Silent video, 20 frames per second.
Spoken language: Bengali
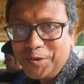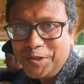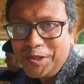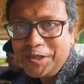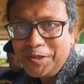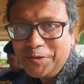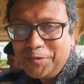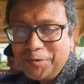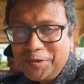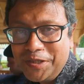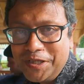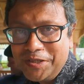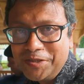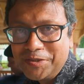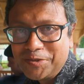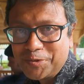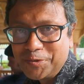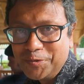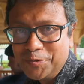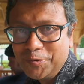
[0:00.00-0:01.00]
যদি দুদিন
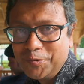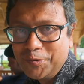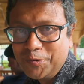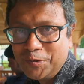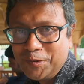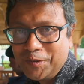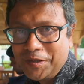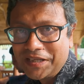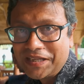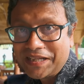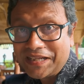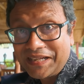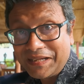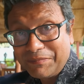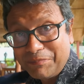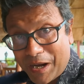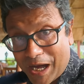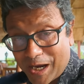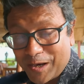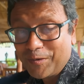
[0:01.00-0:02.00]
শুধু
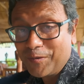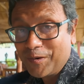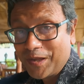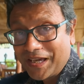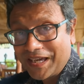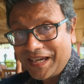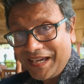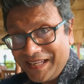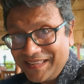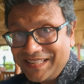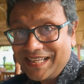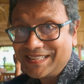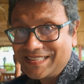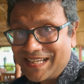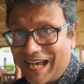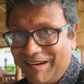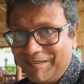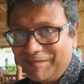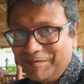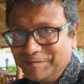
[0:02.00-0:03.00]
ভালো করে খেতে
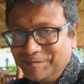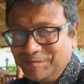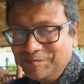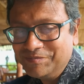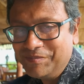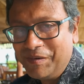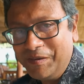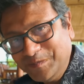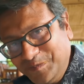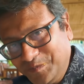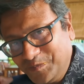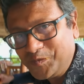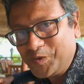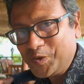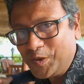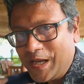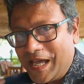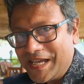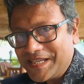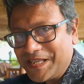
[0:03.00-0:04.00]
চান
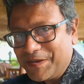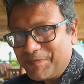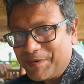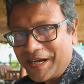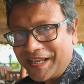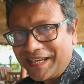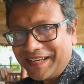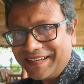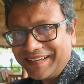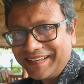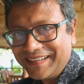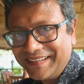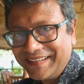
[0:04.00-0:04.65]
চলে আসতে পারেন